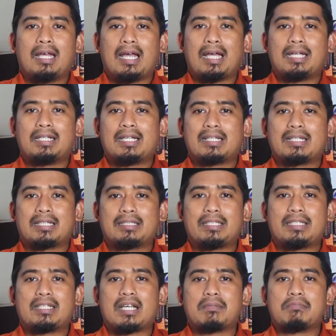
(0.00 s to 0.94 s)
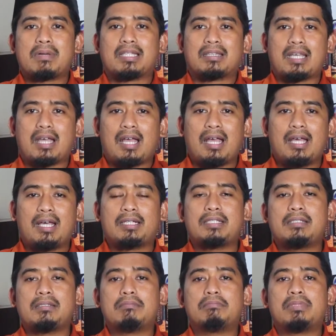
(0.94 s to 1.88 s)
adalah ketika
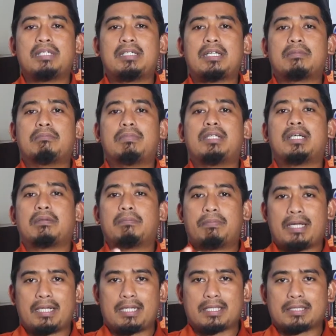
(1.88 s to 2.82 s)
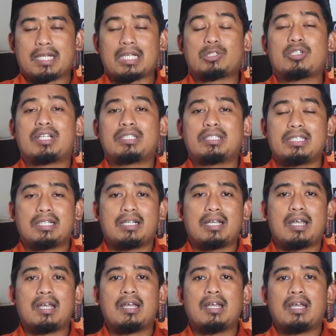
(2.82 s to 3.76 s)
matahari benar-benar panas atau
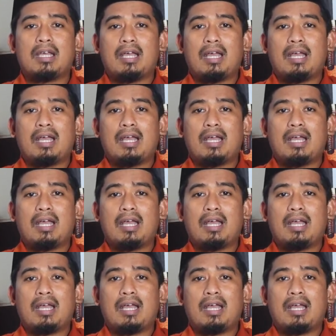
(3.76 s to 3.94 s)
ketika